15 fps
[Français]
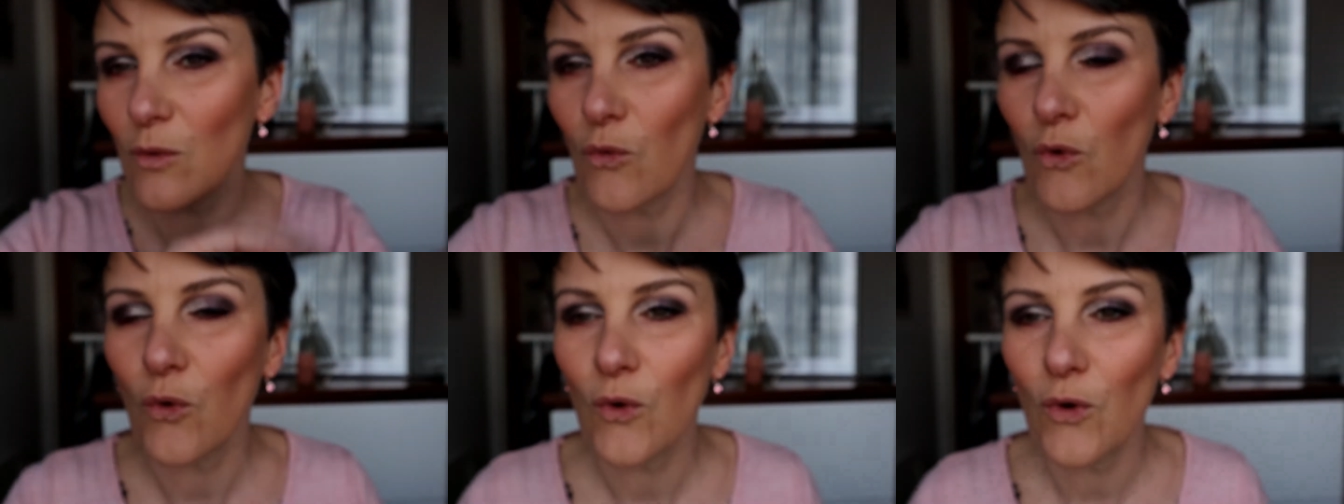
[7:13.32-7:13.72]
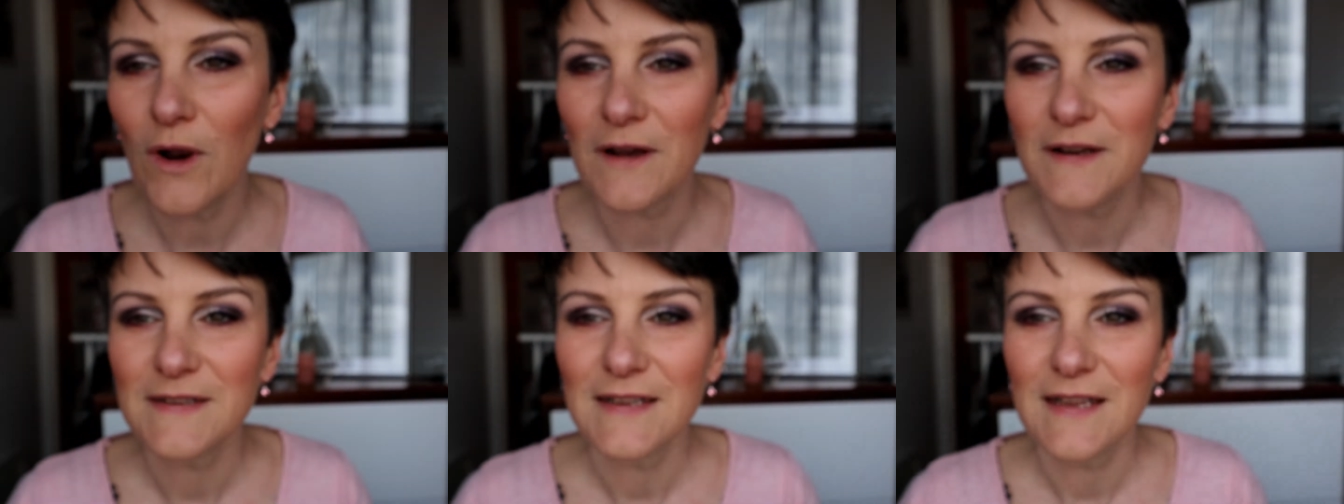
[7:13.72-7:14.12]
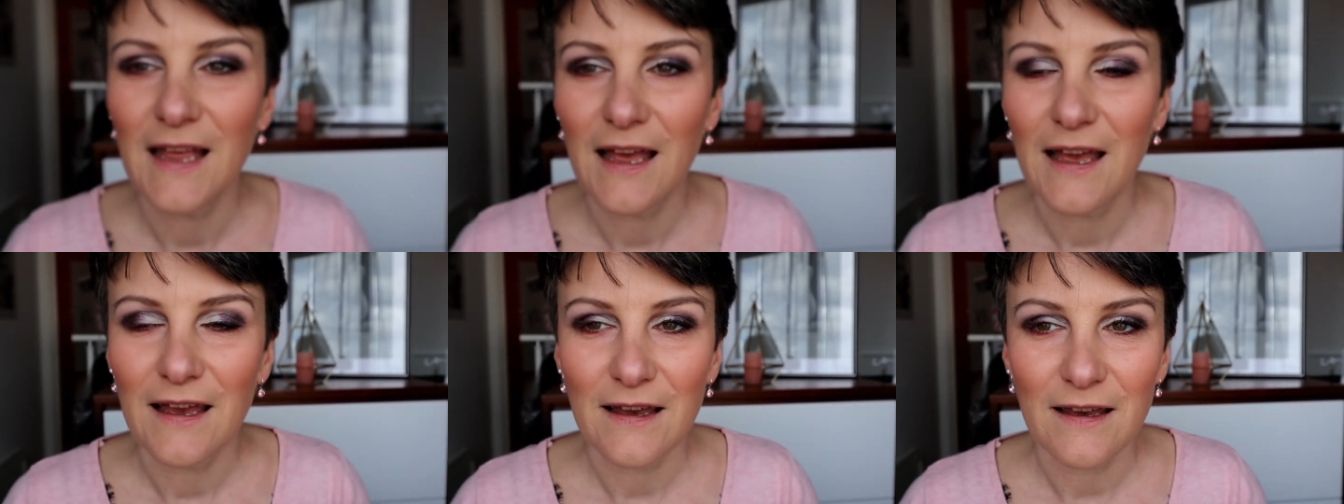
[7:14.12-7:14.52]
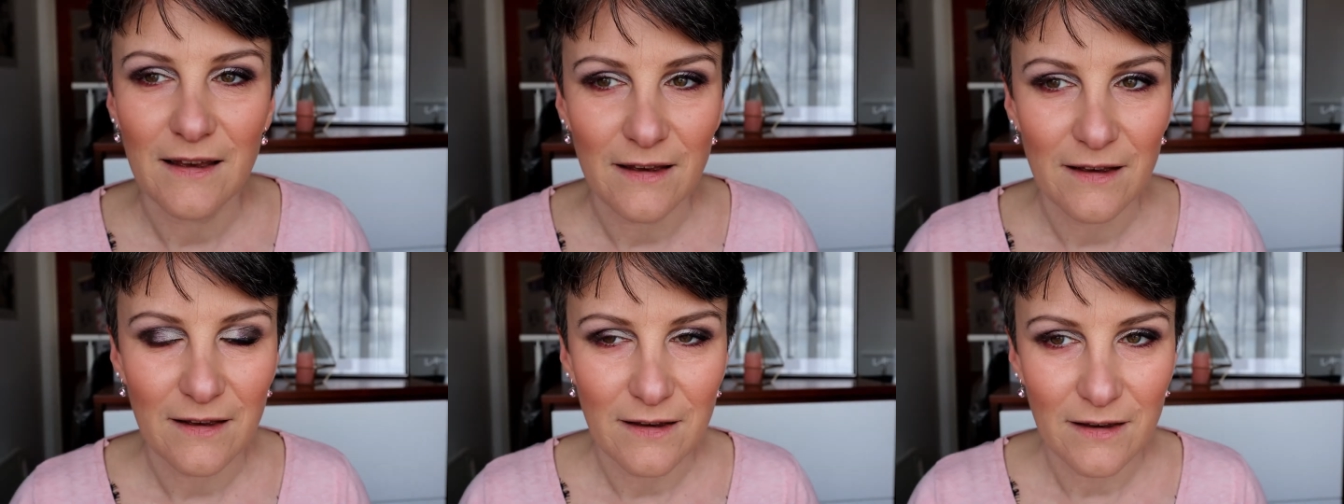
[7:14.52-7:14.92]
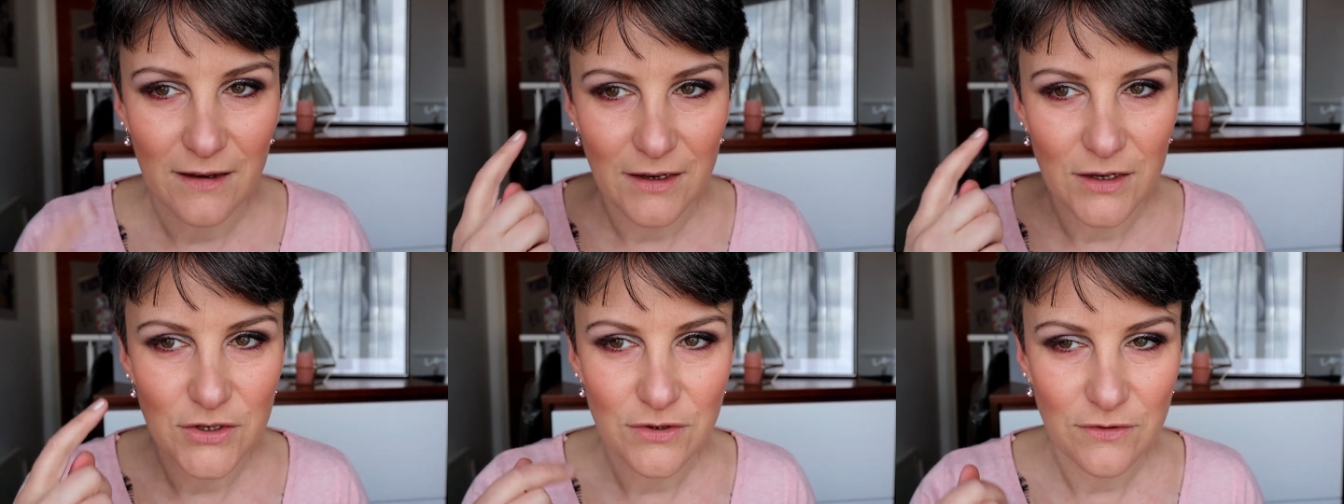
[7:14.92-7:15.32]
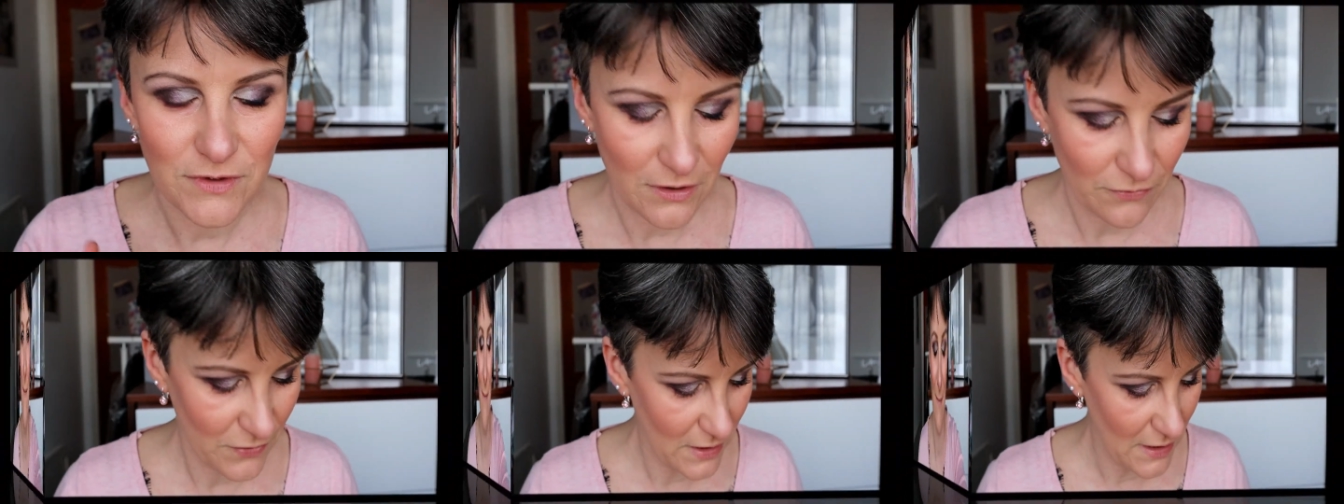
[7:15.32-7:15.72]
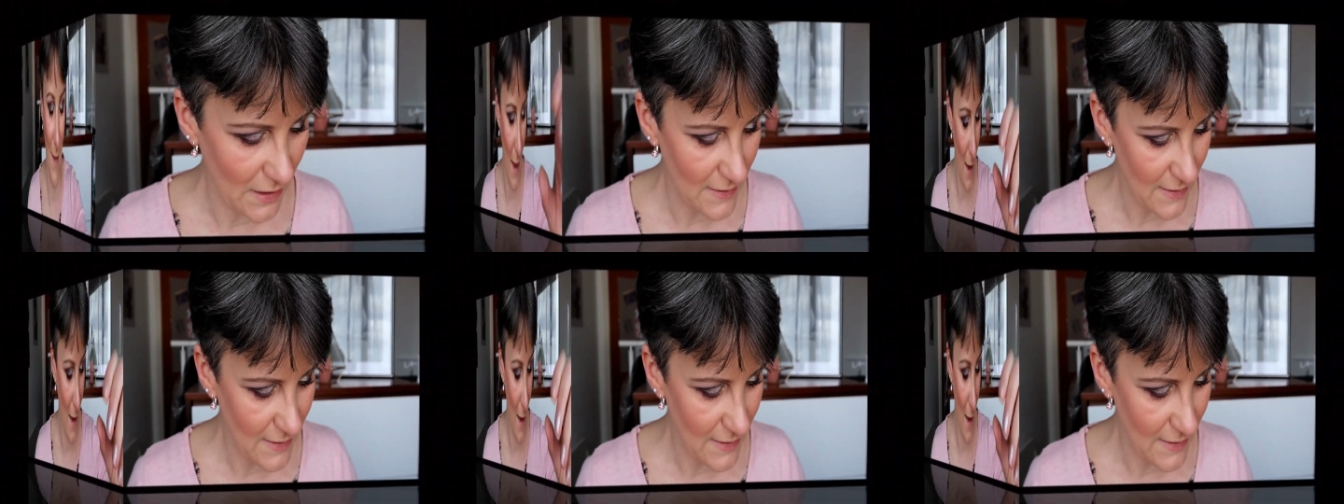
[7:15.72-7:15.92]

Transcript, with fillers: mon haul. Euh, je vais venir finir